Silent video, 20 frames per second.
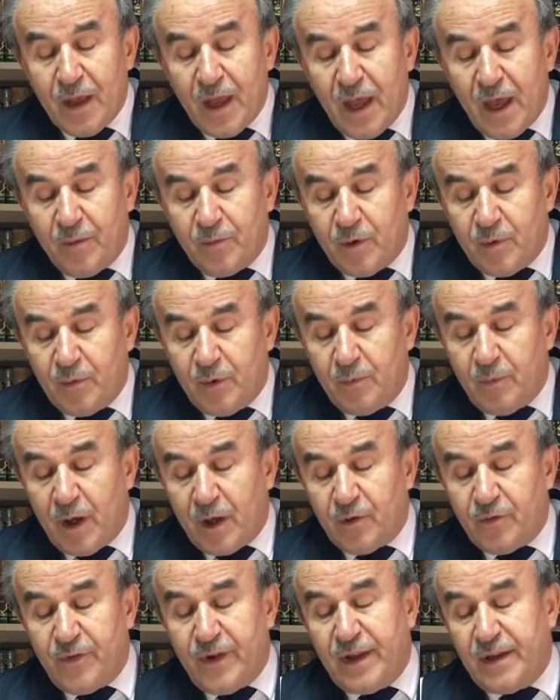Emri bil
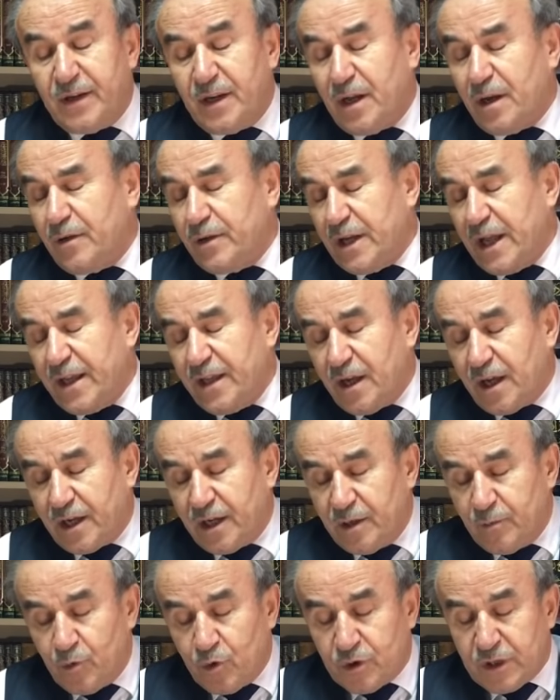maruf ve
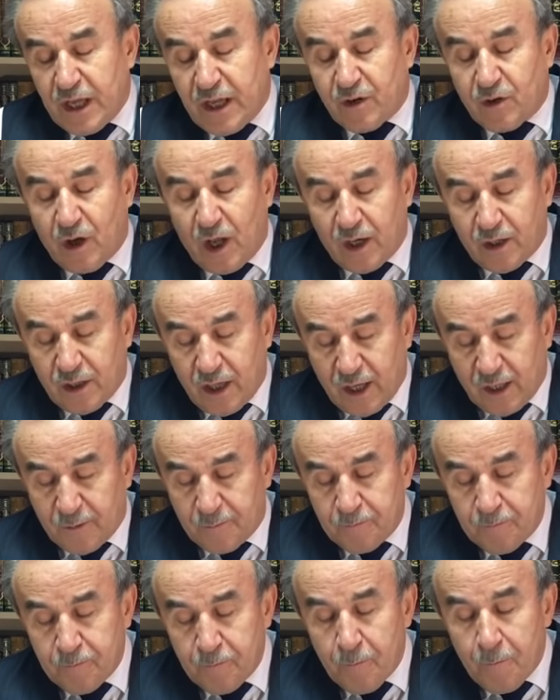nehyanil münker kalkar.
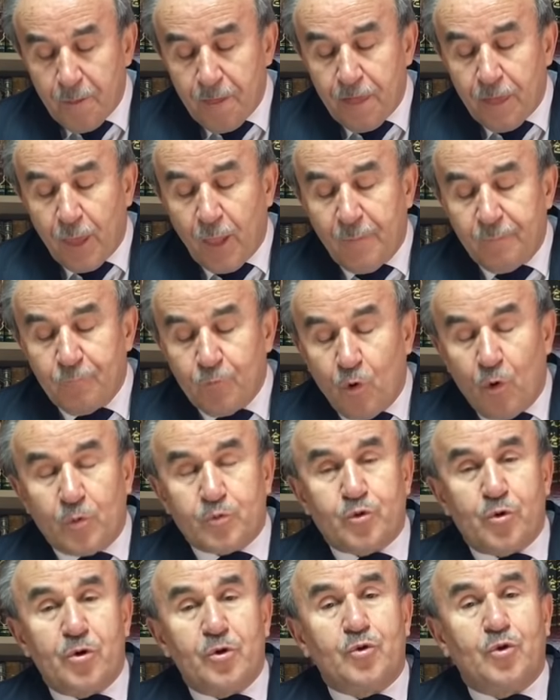
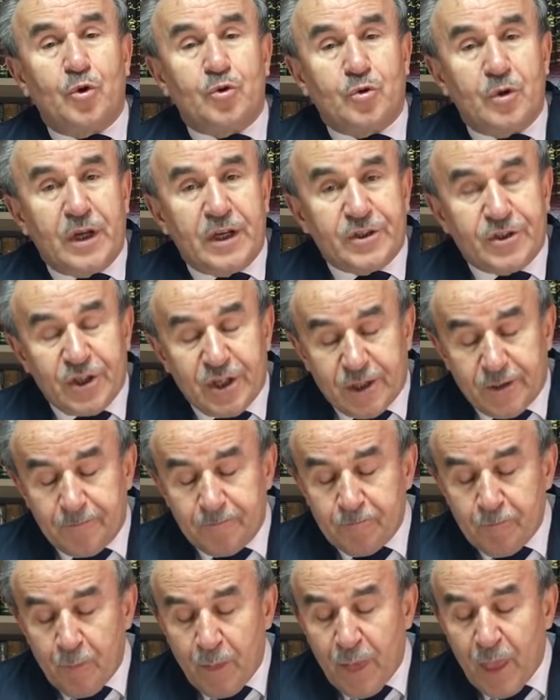Komşuluk kötüleşir.
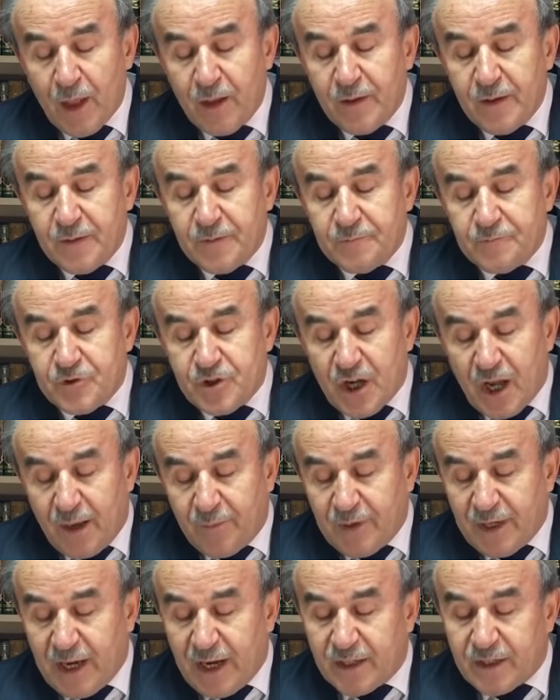
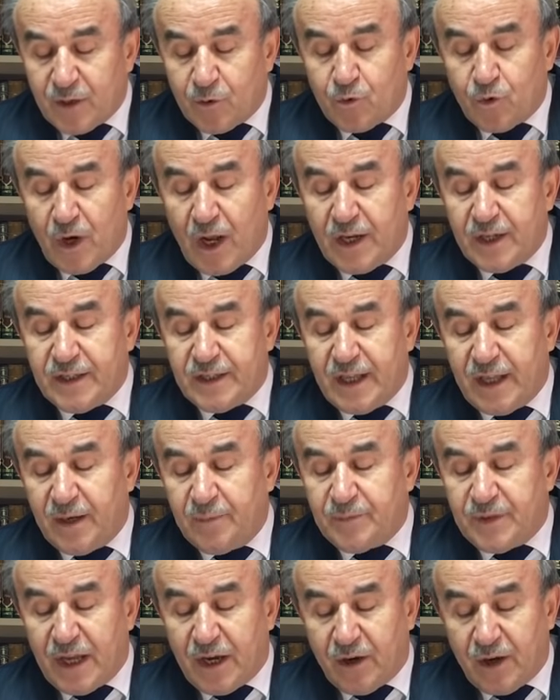Camilerde Kur'an-ı
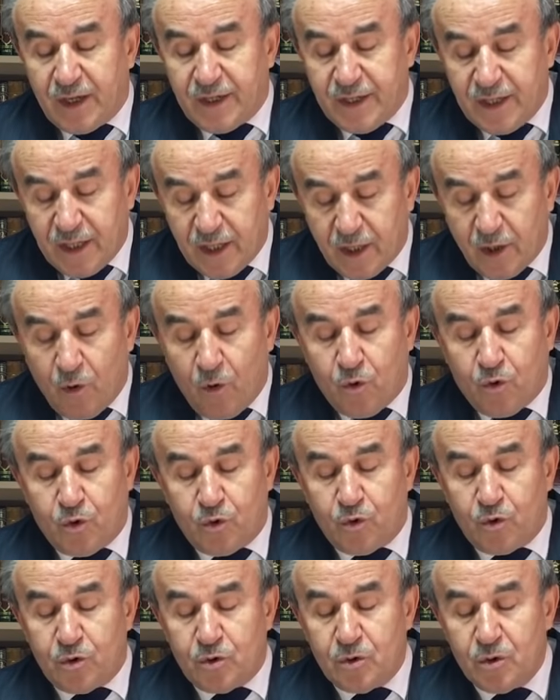Kerim teganni ile
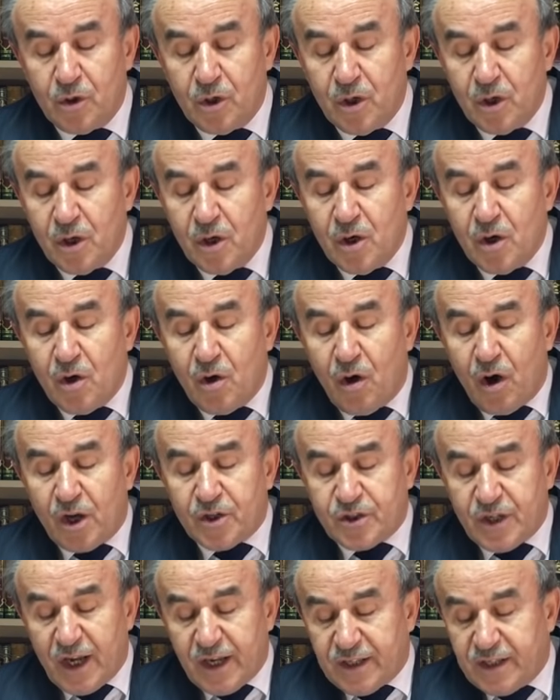okunur.
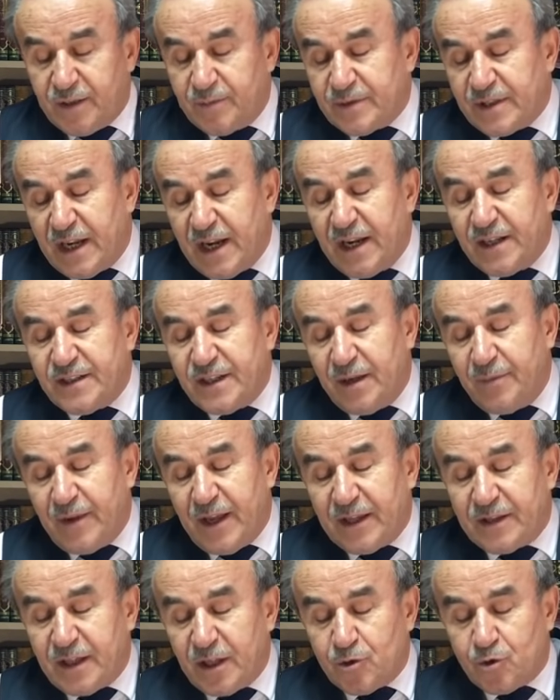Aşağı kimseler
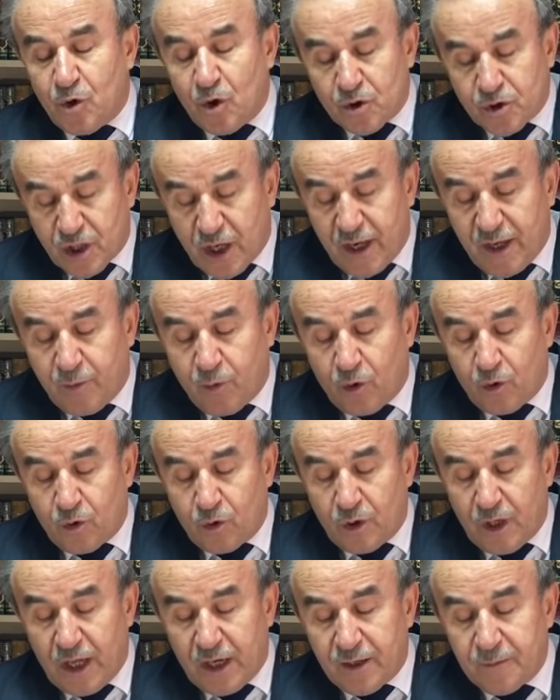cemiyette söz sahibi
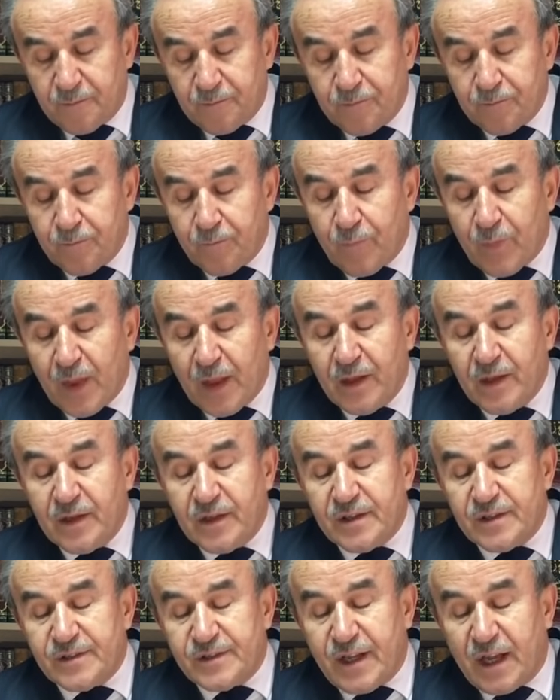olurlar
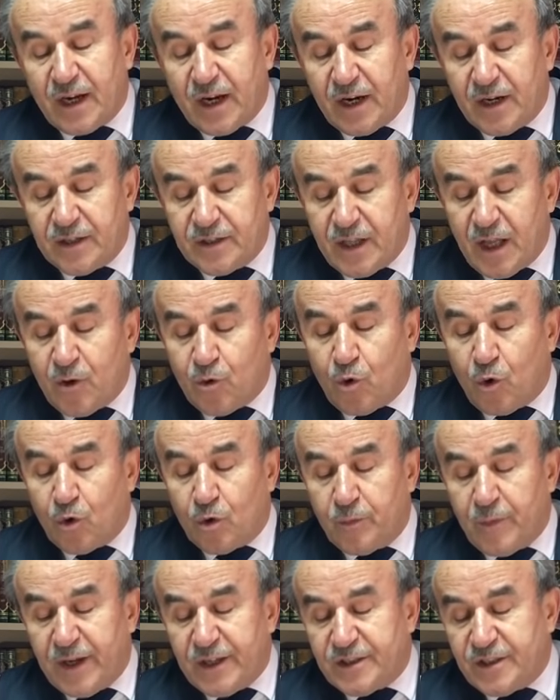zararından
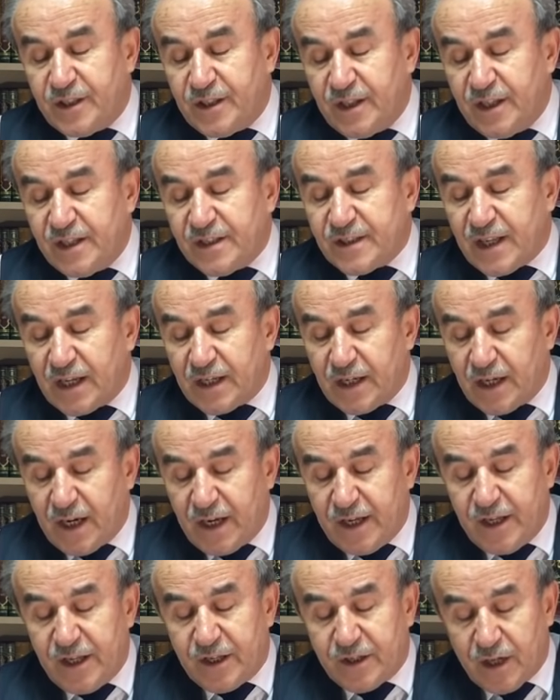korunmak için insanlara
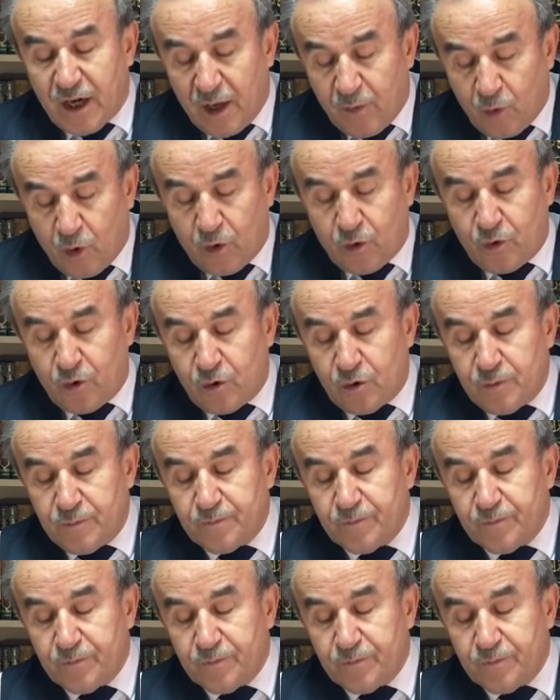ikram olunur.